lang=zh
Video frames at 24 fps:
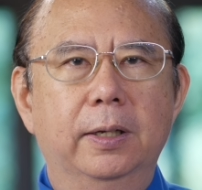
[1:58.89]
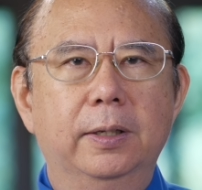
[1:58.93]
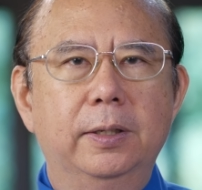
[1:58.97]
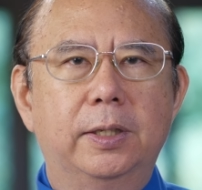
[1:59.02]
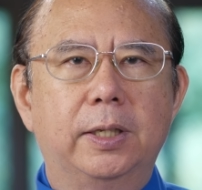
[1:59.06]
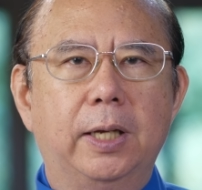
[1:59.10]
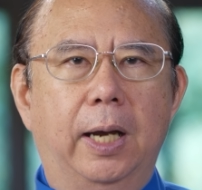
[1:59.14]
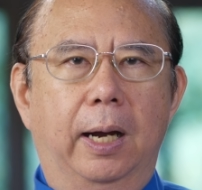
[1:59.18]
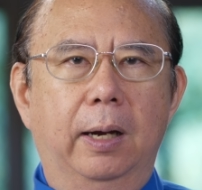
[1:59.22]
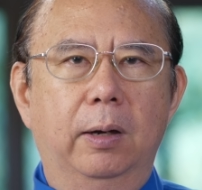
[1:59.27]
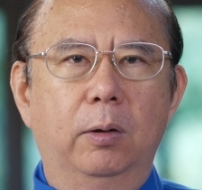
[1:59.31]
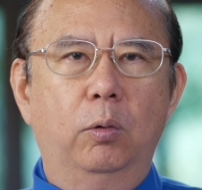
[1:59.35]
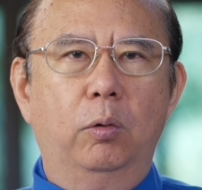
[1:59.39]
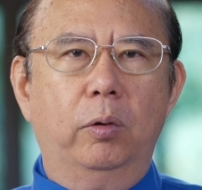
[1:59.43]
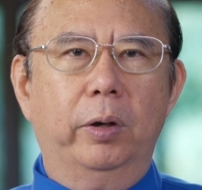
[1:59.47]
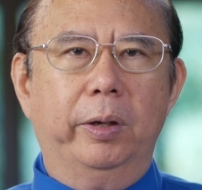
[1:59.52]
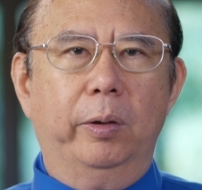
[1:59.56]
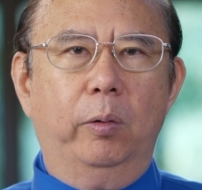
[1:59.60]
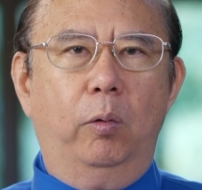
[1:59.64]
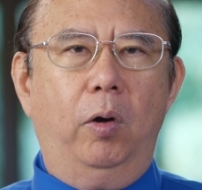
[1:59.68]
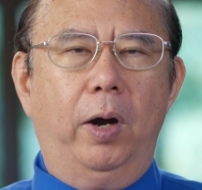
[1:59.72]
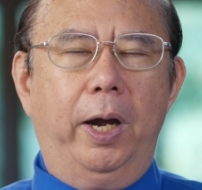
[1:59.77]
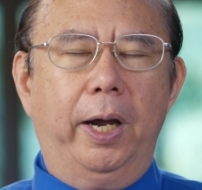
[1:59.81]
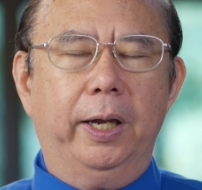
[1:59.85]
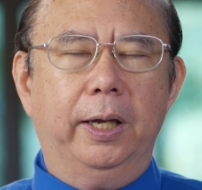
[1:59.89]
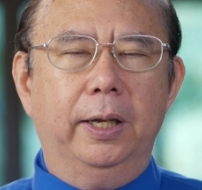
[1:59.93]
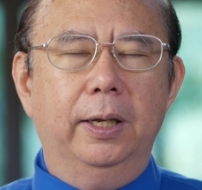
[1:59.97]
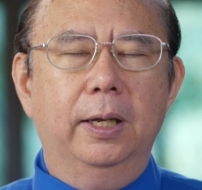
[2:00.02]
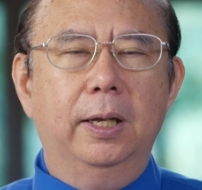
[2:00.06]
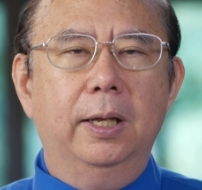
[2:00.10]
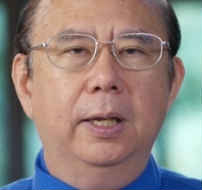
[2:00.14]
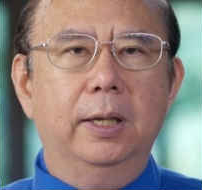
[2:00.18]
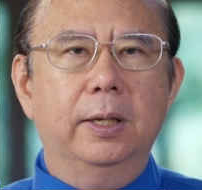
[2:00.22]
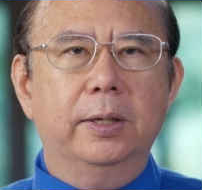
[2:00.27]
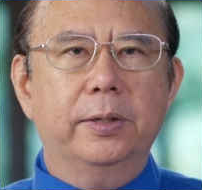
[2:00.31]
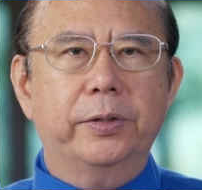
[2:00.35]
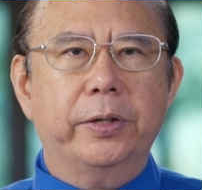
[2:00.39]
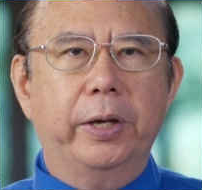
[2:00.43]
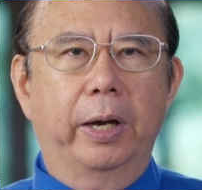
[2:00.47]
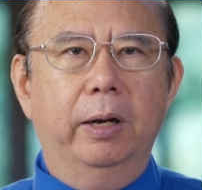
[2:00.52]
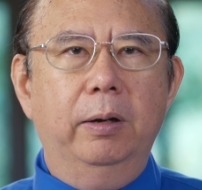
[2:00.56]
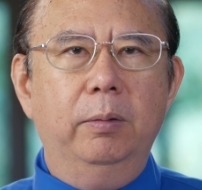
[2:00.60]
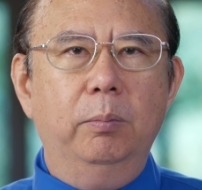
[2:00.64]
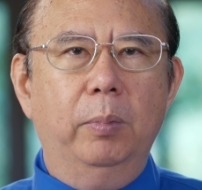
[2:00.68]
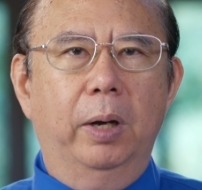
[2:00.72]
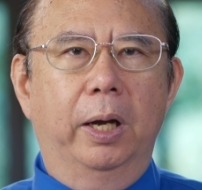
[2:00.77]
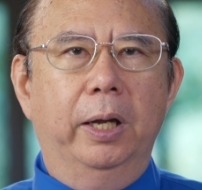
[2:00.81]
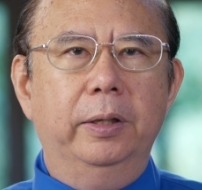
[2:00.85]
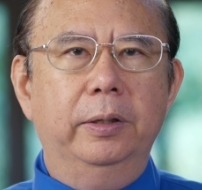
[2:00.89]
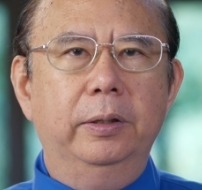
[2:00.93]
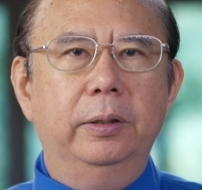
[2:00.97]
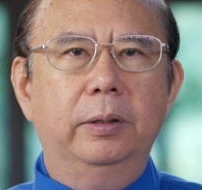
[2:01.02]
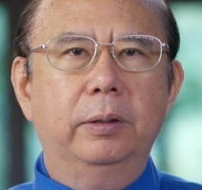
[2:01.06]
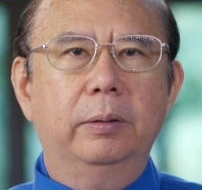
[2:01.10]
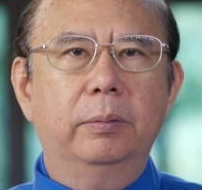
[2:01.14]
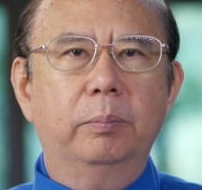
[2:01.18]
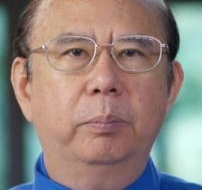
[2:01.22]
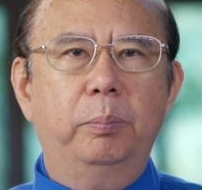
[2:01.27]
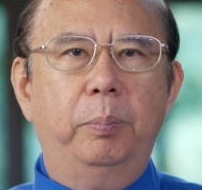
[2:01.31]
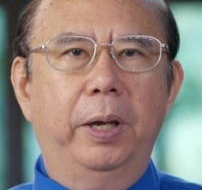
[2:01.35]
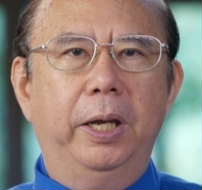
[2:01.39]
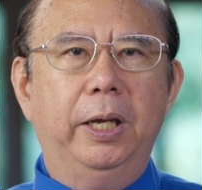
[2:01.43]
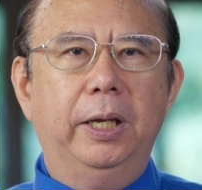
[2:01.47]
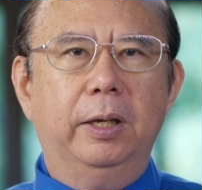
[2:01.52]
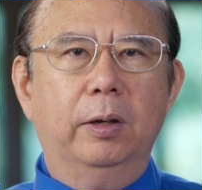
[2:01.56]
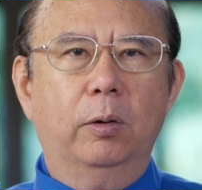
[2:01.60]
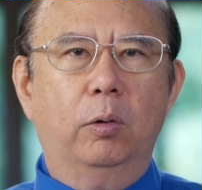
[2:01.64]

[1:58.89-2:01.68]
墙毁坏，城门被